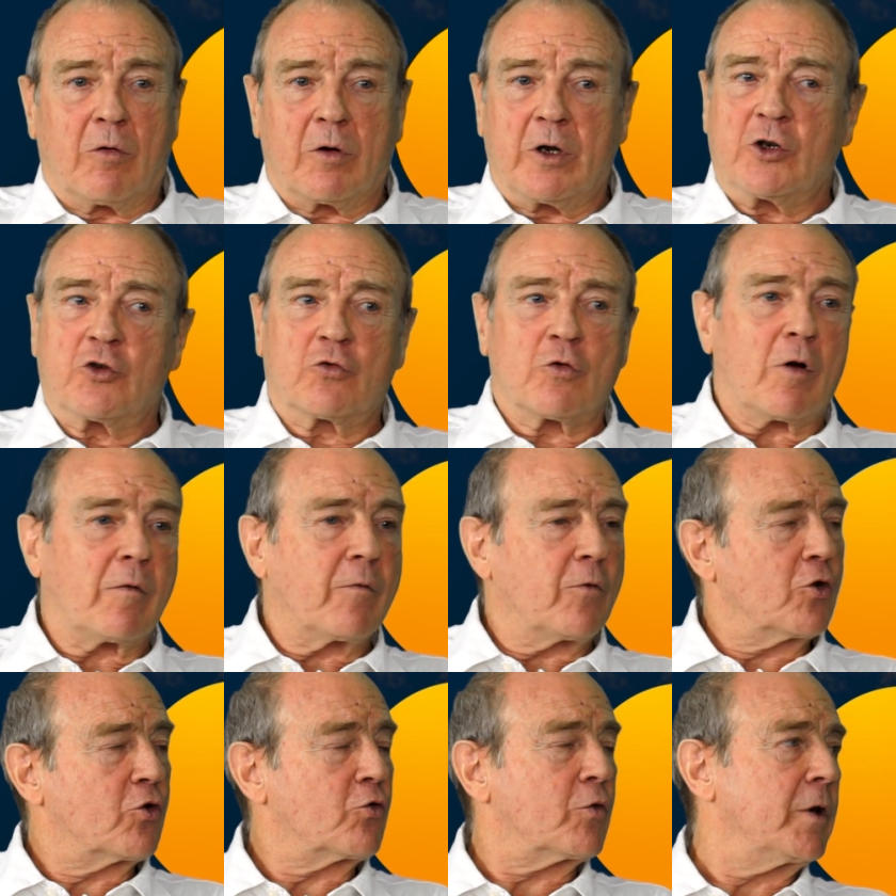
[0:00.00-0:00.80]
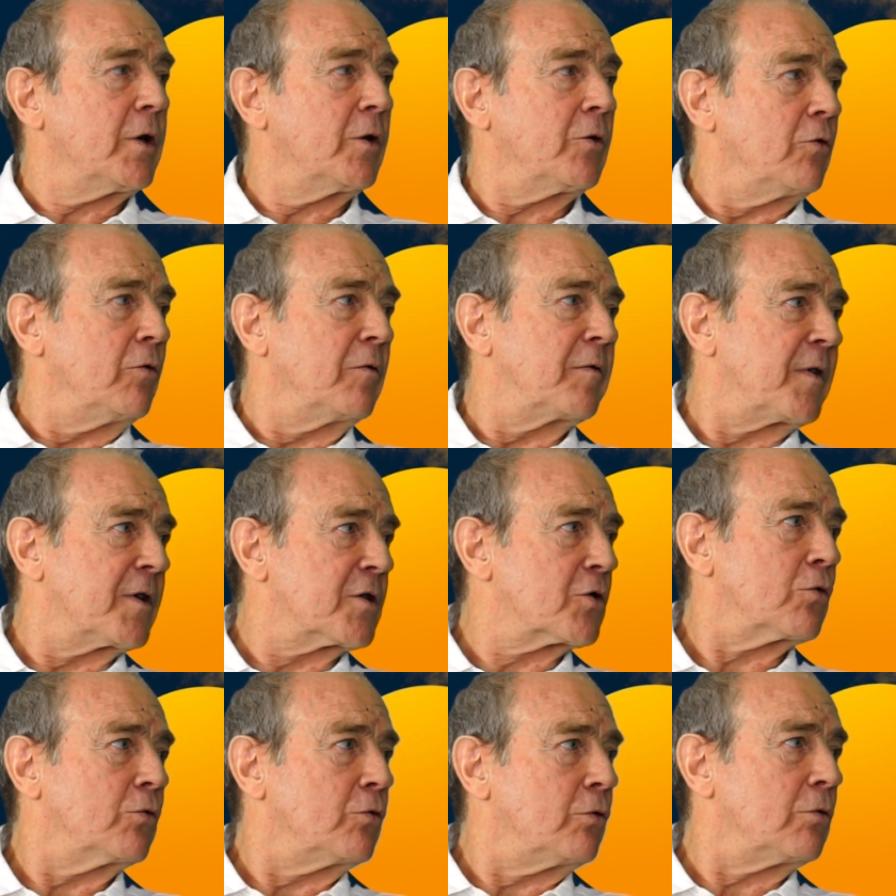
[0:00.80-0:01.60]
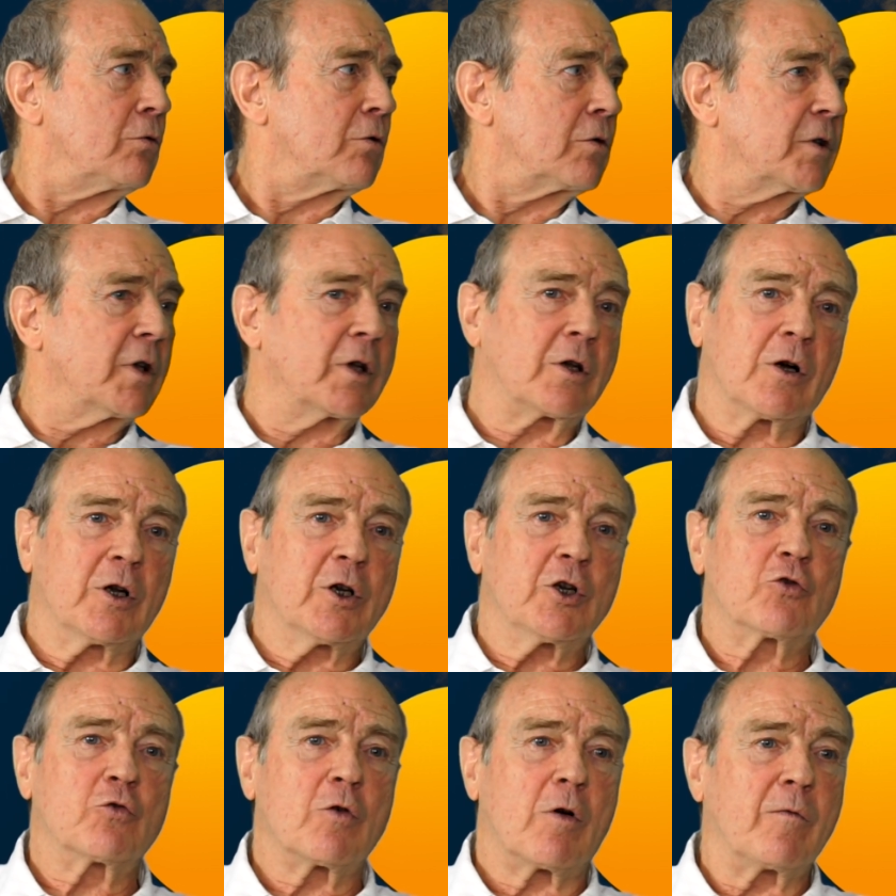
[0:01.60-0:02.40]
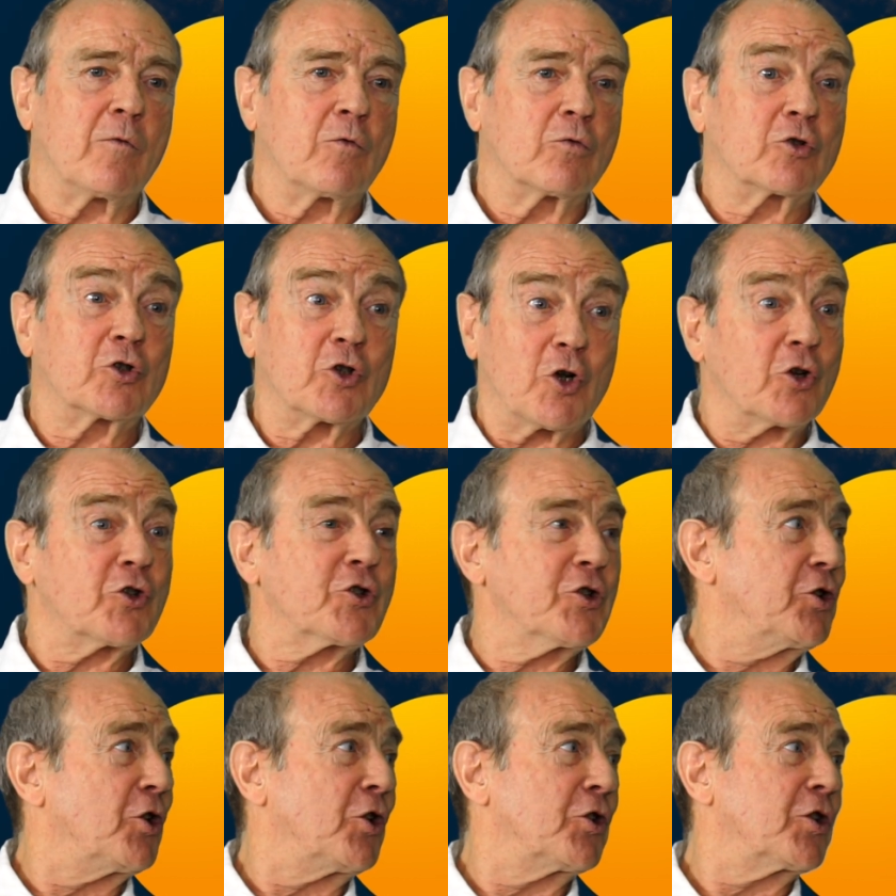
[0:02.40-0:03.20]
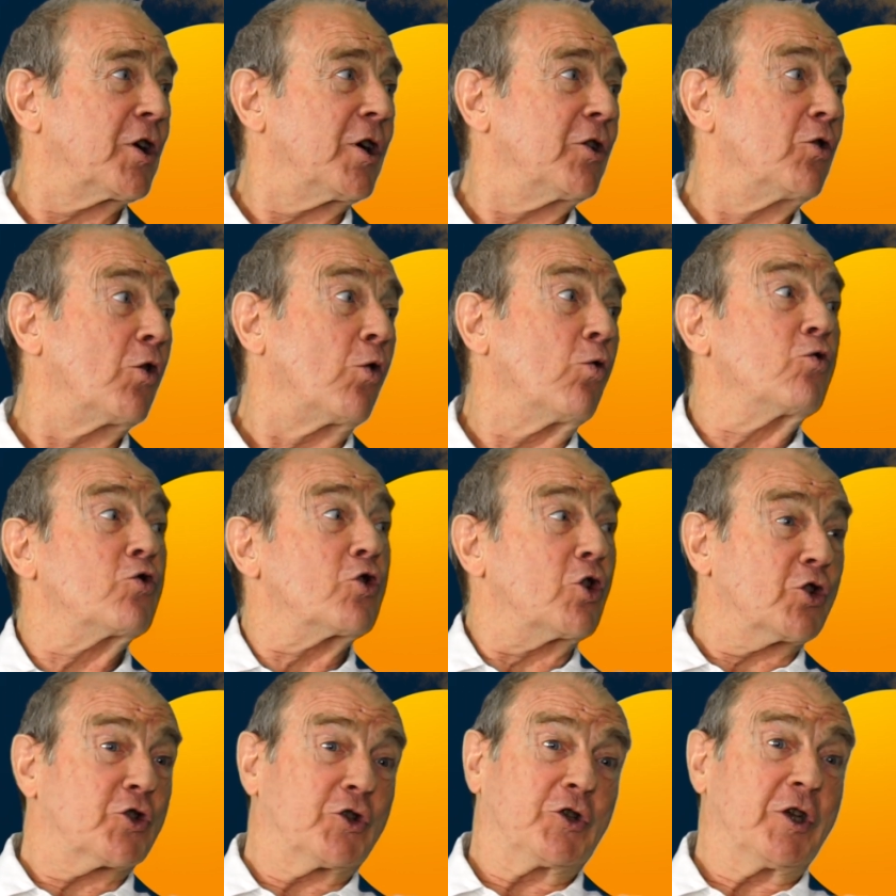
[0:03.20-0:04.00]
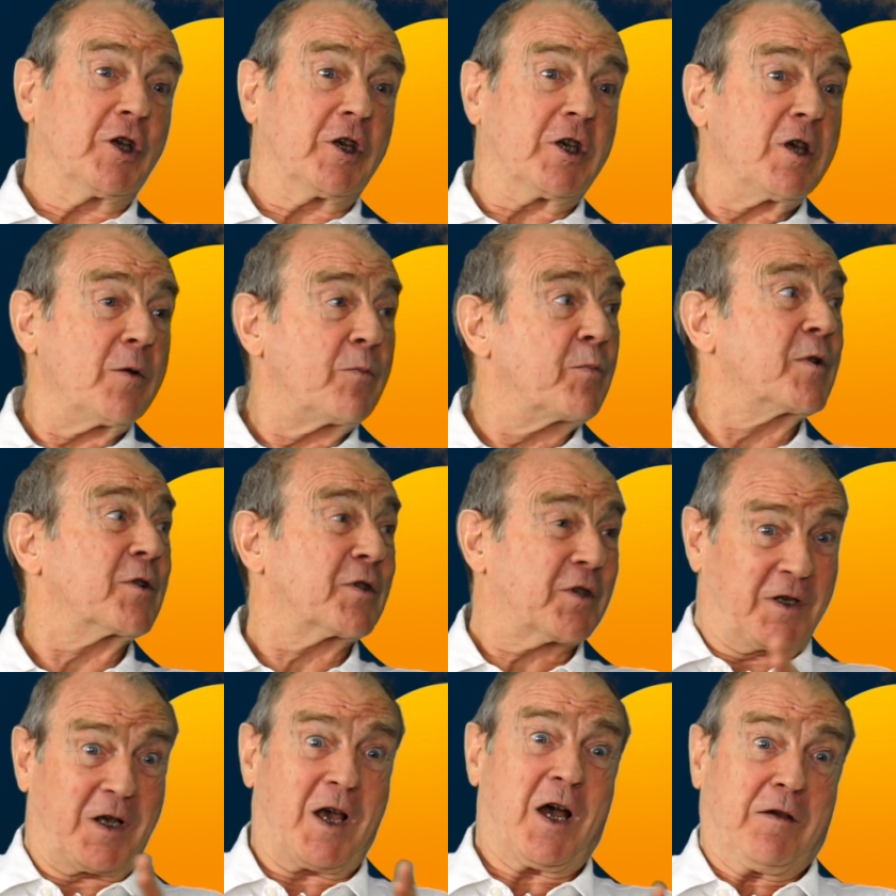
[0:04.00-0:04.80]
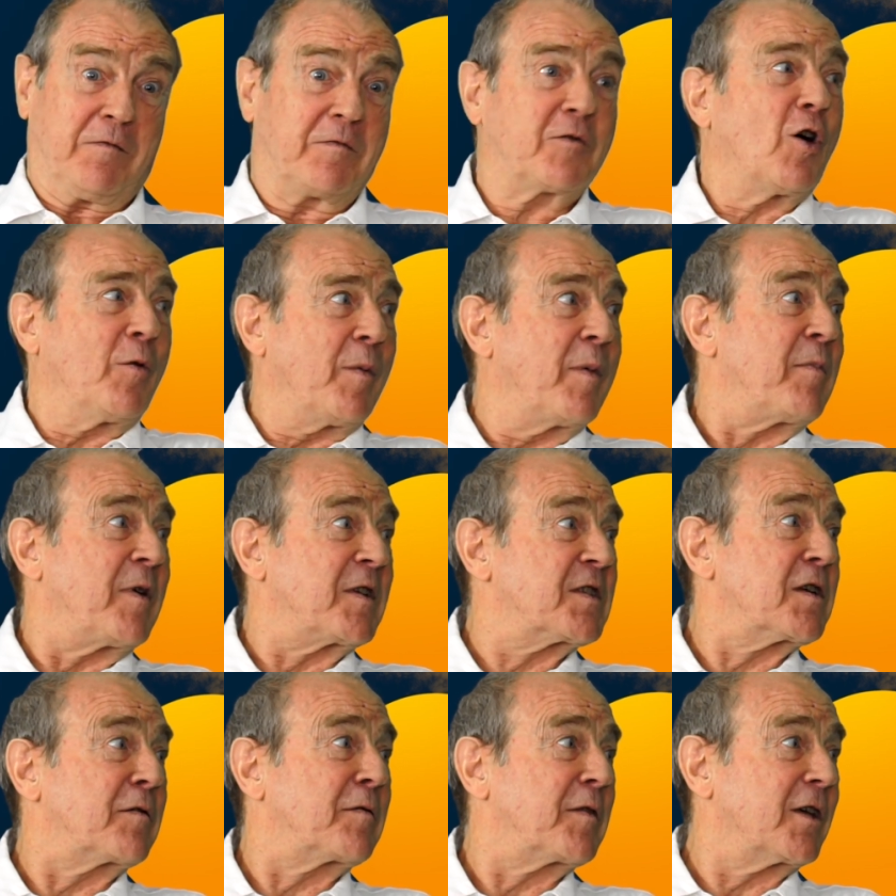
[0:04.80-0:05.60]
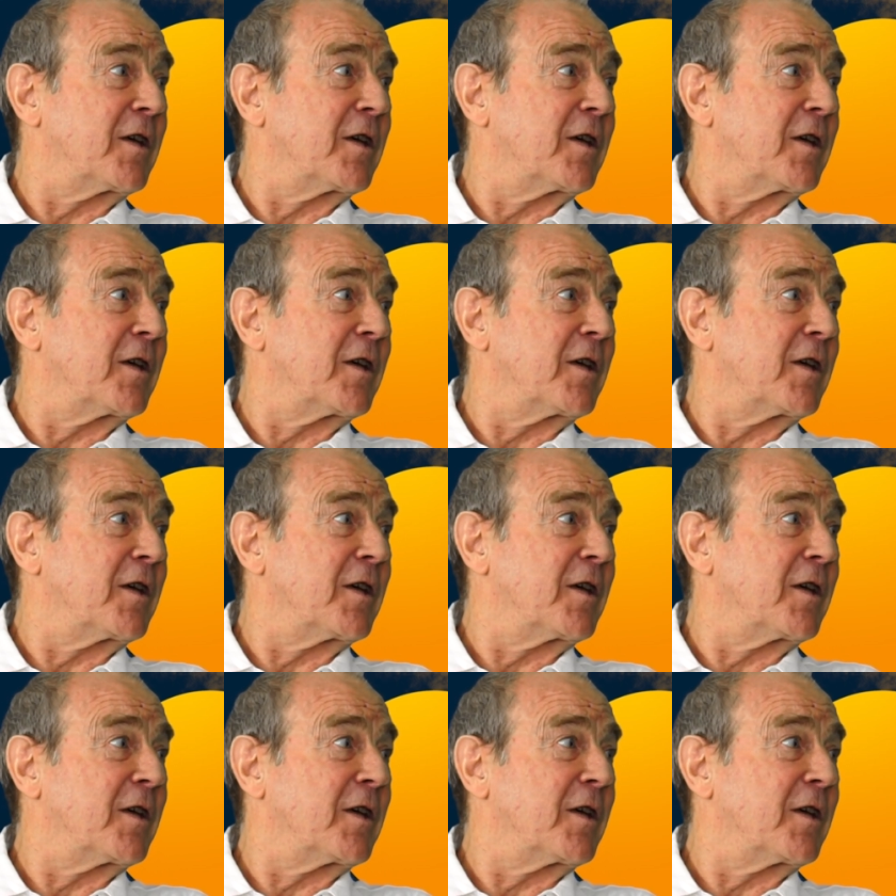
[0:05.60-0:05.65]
les joueurs vont jouer d'une façon ou d'une autre. Et quand les joueurs vont changer d'entraîneur ou changer d'équipe, ce qui arrive quand même assez